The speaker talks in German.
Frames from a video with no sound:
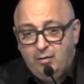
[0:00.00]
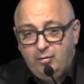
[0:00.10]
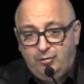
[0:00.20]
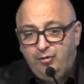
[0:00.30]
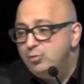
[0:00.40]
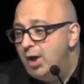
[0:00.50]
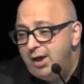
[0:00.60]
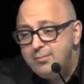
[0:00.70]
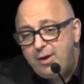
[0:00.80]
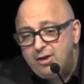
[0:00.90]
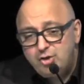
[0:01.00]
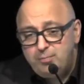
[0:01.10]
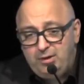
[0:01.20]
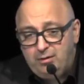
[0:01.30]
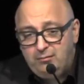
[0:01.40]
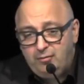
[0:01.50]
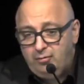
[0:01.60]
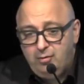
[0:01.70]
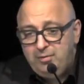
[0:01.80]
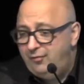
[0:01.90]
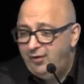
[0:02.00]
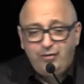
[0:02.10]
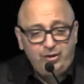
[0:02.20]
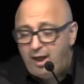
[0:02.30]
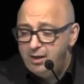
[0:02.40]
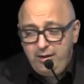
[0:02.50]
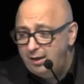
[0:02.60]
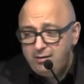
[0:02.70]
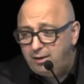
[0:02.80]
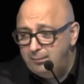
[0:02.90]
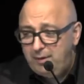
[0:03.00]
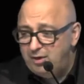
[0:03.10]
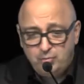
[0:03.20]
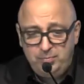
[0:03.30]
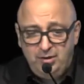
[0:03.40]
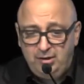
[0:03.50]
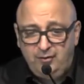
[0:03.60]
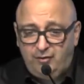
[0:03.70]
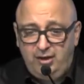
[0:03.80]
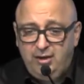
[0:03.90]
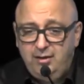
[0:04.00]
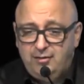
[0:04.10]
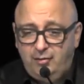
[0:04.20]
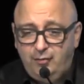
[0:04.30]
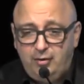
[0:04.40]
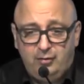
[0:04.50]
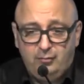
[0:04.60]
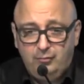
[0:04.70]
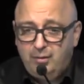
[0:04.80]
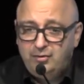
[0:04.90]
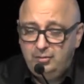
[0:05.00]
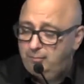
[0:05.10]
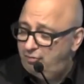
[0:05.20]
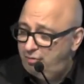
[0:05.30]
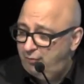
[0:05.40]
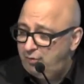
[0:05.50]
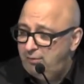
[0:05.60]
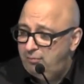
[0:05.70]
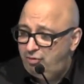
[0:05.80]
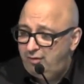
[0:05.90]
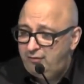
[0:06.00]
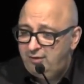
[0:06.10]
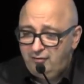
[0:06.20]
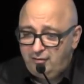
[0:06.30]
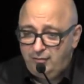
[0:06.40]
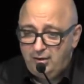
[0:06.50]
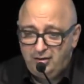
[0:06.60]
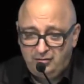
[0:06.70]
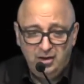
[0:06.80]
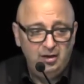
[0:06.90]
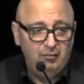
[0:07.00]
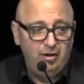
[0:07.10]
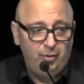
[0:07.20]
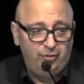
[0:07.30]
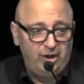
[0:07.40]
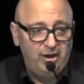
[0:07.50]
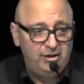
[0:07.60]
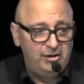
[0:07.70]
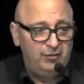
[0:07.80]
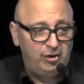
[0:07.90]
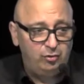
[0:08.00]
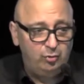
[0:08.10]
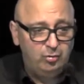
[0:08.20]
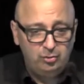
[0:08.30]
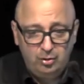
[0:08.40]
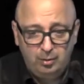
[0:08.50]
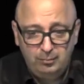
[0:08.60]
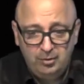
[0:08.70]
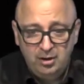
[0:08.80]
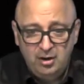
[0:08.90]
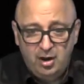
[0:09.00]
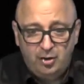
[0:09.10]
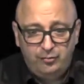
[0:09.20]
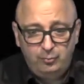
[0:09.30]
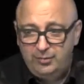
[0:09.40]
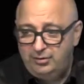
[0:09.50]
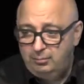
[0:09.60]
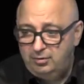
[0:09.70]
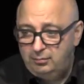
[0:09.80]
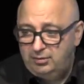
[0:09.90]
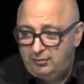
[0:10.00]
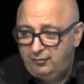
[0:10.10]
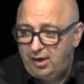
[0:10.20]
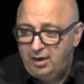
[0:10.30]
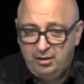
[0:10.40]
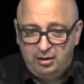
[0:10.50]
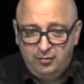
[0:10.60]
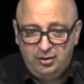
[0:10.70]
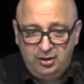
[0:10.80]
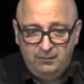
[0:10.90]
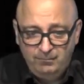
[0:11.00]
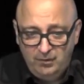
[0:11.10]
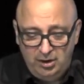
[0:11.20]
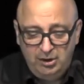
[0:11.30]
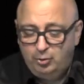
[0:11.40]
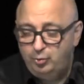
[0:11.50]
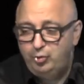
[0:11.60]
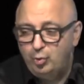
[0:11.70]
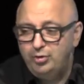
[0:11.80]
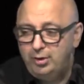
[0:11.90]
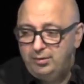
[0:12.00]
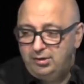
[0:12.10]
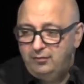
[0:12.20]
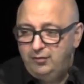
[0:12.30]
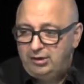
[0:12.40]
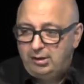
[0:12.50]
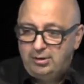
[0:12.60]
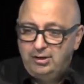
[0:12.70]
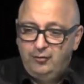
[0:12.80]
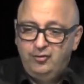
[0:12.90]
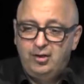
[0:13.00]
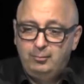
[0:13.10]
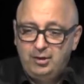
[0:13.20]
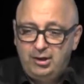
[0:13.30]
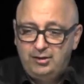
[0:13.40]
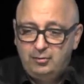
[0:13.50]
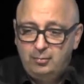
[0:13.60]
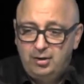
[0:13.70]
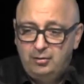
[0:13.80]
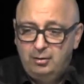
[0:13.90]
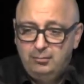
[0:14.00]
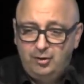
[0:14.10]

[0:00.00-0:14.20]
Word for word: Und das ist nur ein Beispiel. Sie können bei fast allen anderen Beispielen etwas Ähnliches finden. Manche von Ihnen beschäftigen sich vielleicht, weil sie aus ähnlichen Sektoren kommen, aus, mit, mit der Frage etwa der Inklusion der Begriff wird in einem anderen Zusammenhang gleich nochmal kommen.